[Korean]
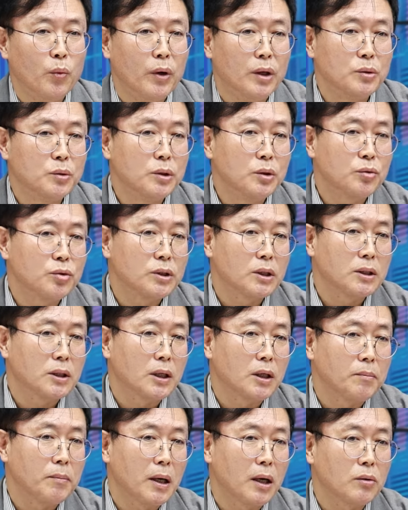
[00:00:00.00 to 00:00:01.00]
외국인
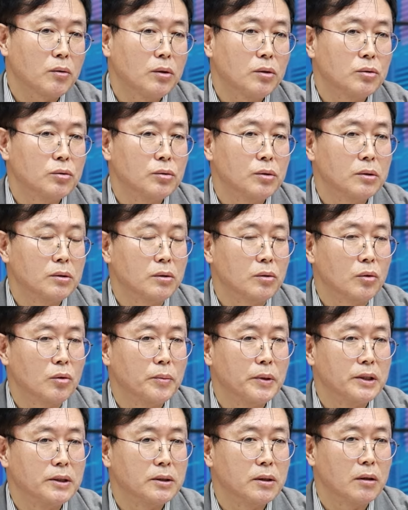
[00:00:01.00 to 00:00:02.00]
투자자가 8월, 9월
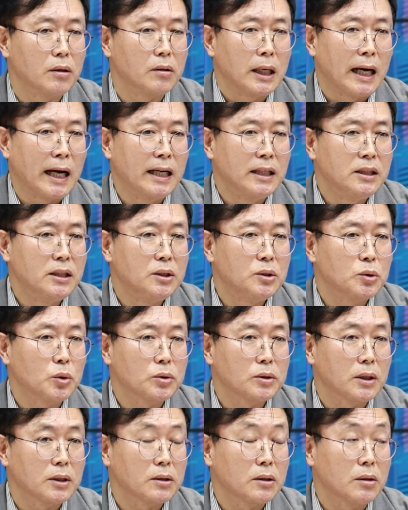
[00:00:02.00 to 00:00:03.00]
들어오면서 IT 쪽
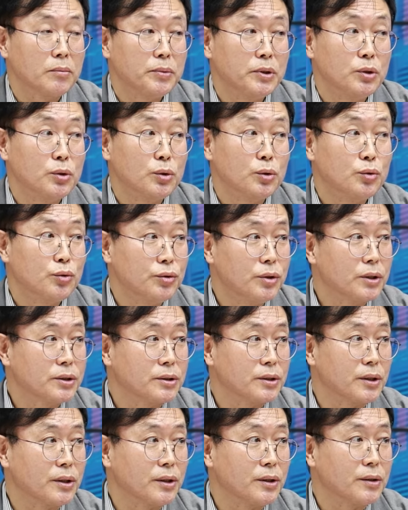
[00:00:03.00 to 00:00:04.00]
섹터 비중을
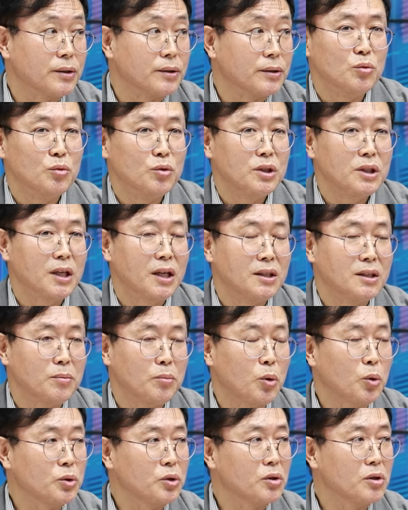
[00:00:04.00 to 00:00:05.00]
줄였어요. 우리가 이제
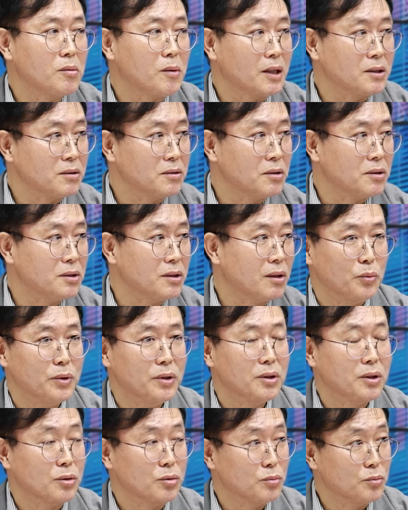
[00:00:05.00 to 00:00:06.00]
폭격을 맞은 거죠.
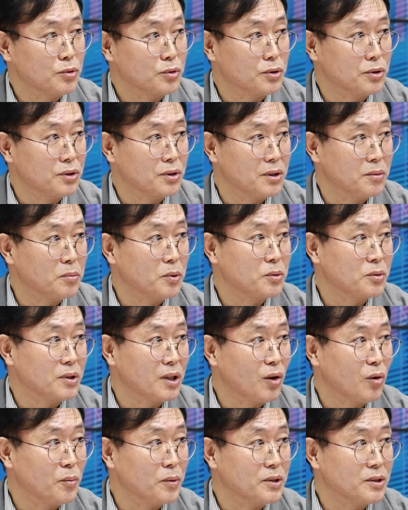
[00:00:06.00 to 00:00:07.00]
윈터룸스 리포트
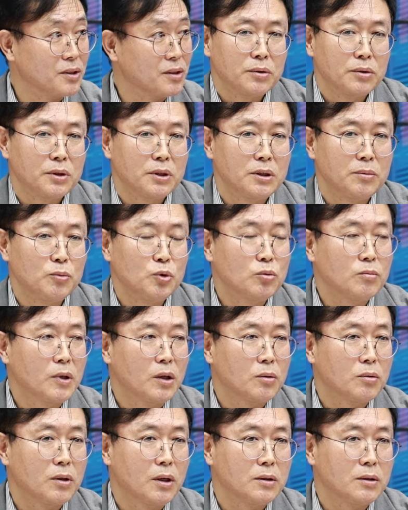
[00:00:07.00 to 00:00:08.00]
나오면서 16만
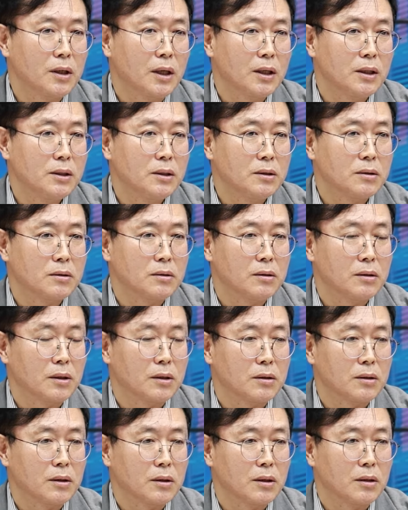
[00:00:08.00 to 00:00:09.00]
원 하는 하이닉스를
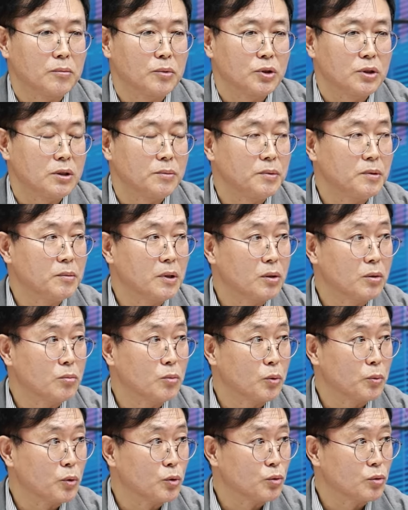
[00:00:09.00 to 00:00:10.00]
갖다가 뭐 12만 원
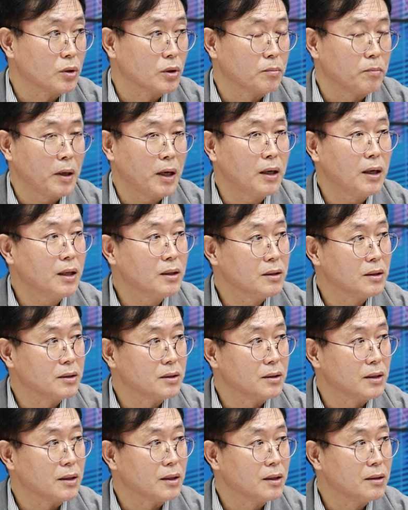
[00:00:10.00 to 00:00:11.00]
뭐 그 주가 팔란
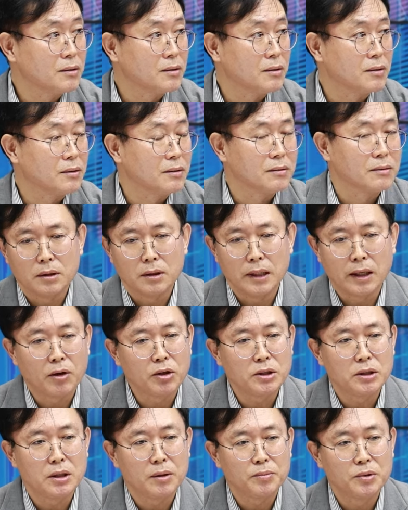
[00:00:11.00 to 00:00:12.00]
얘기잖아요. 그거는 네.
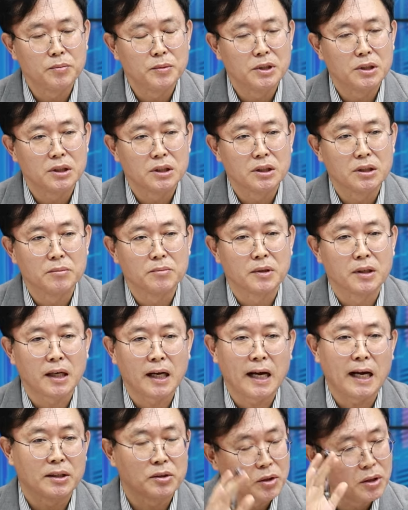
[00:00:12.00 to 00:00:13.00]
레거시 제품이 지금
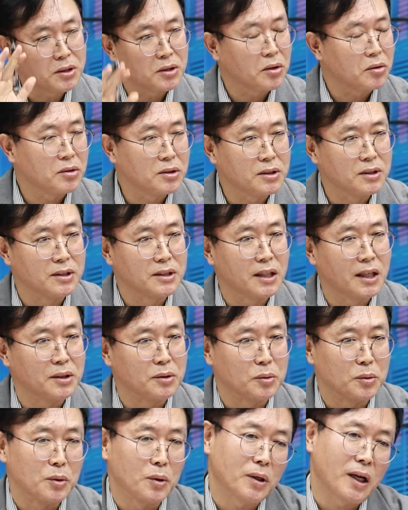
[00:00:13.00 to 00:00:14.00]
가격이 떨어지는 게
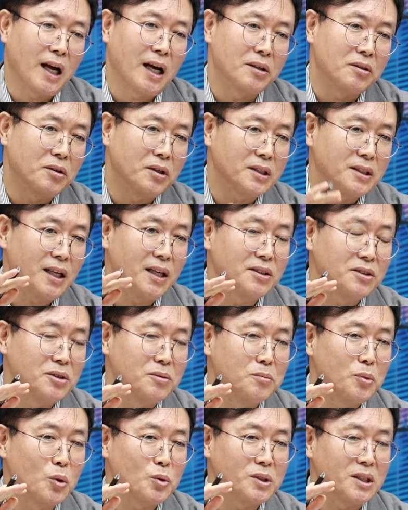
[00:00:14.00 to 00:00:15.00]
아니고요. 가격의
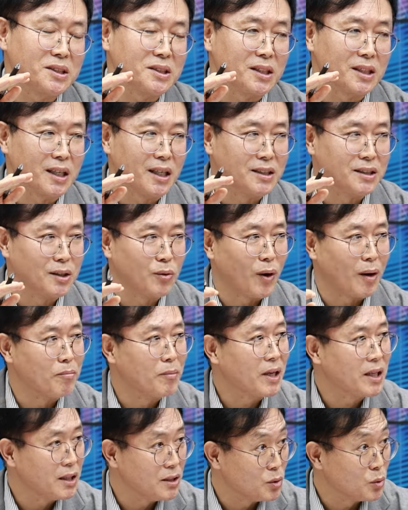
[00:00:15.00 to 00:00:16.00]
상승폭 자체가 이제
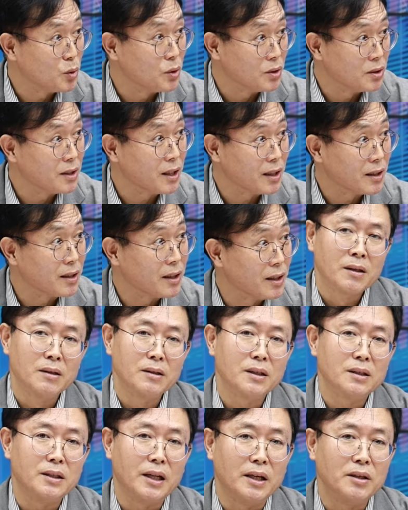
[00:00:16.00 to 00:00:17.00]
완만해지고 있는 음. 단계.
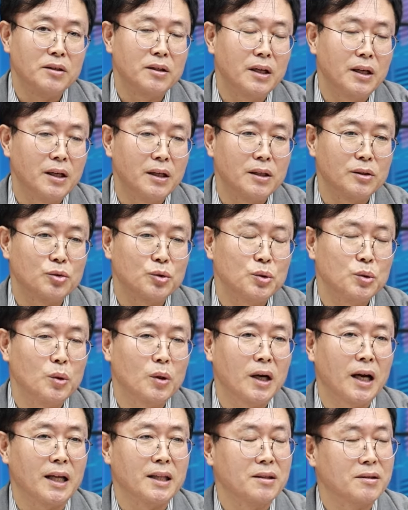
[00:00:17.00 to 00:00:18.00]
근데 내년에
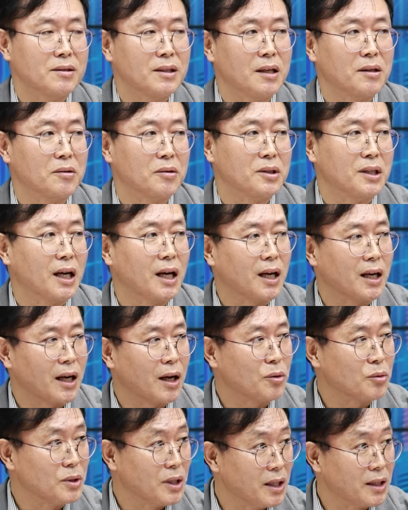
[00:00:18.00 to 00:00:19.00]
수요가 안 일어날
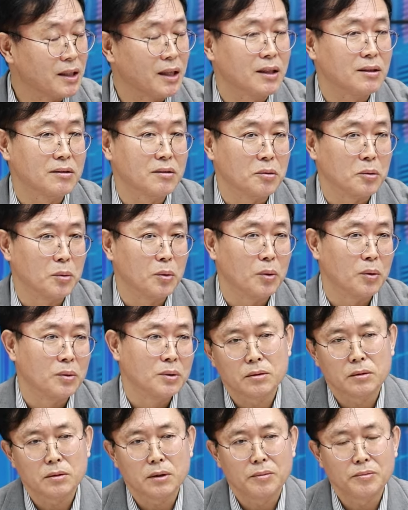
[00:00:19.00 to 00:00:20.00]
거다라고 얘기를 하는 거고
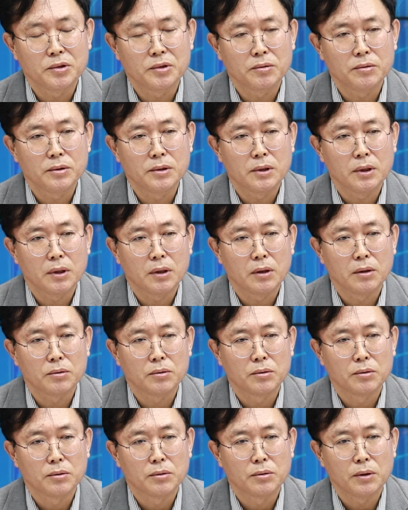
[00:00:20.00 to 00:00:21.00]

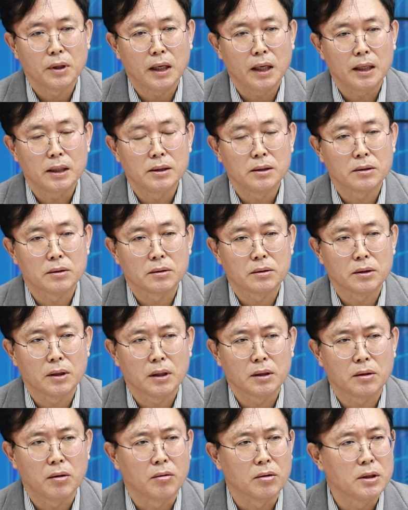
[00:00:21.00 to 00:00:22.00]
삼성전자하고
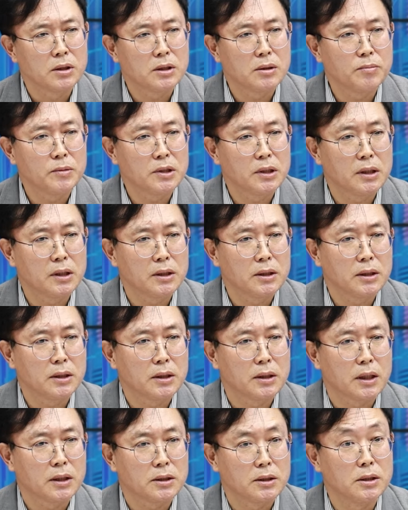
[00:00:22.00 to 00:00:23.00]
하이닉스가 경기
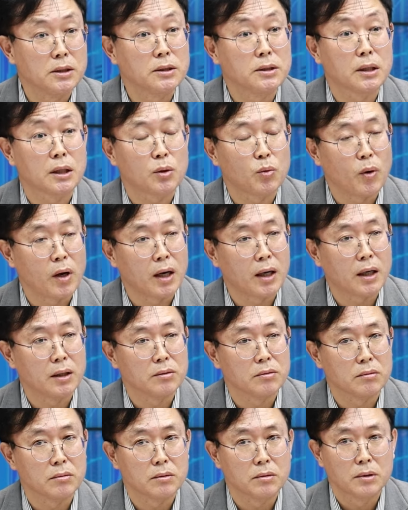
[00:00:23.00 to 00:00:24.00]
침체가 진짜로
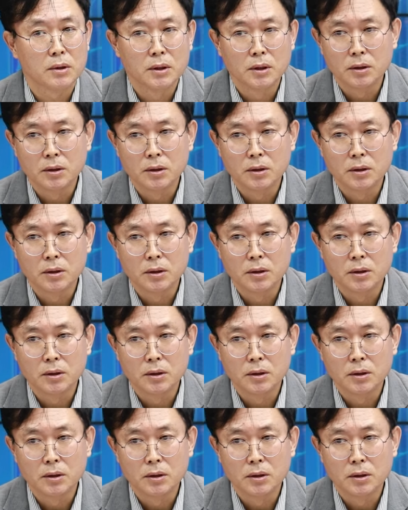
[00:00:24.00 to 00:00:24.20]
와가지고